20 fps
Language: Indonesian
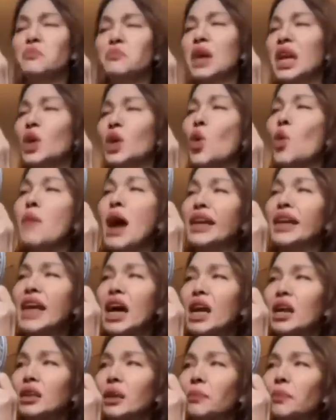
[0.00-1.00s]
masa
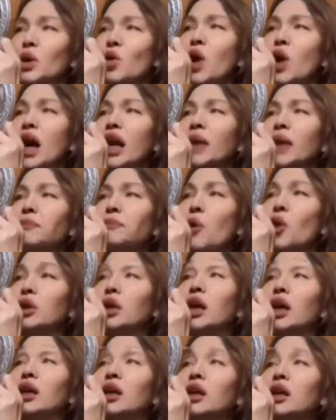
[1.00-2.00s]
lalunya dengan
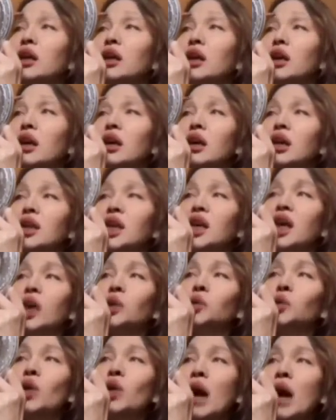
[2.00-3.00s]
masa kini. Ya,
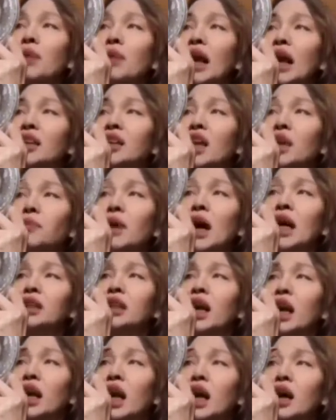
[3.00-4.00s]
kita
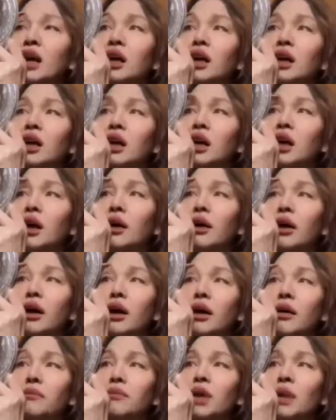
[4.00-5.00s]
simak apa yang
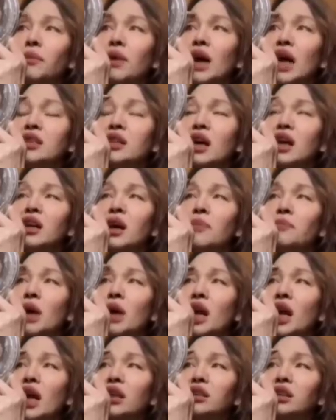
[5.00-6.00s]
dikatakan oleh Mak
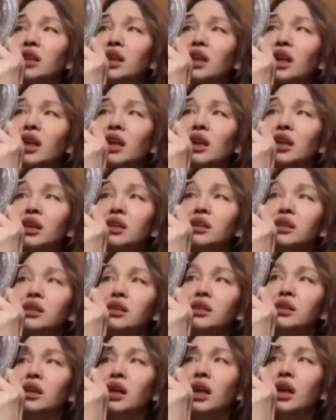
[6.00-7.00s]
Bulan berikut
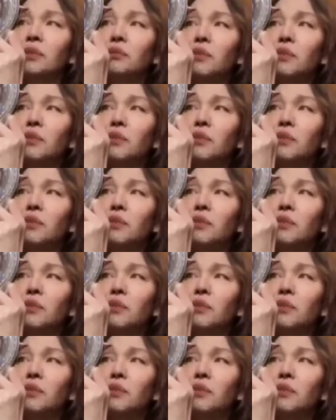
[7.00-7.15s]
ini.